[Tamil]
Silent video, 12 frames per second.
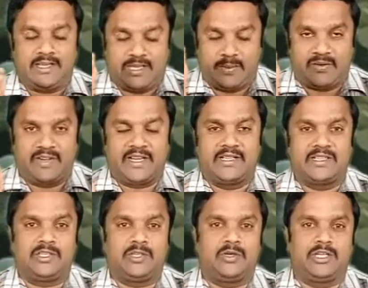நம்மை
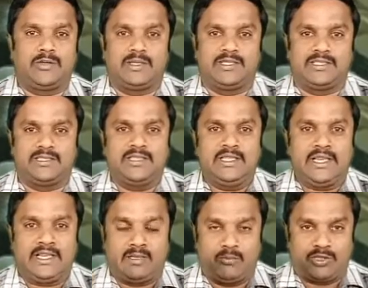வழிநடத்தி கொண்டு வந்து
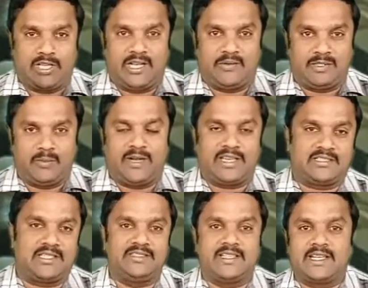இந்த முதலாவது
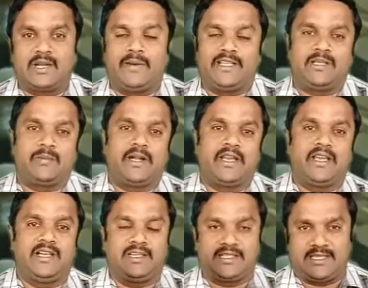வாரத்தில் நிற்க
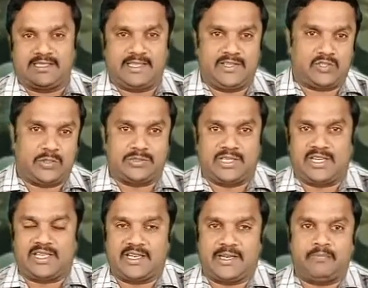வைத்தபடியால் நான் கர்த்தரை
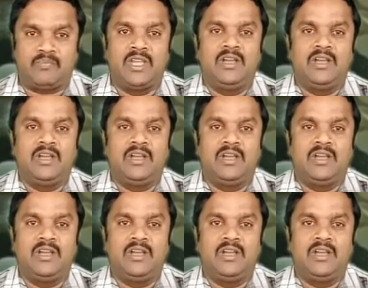ஸ்தோத்தரிக்கிறேன்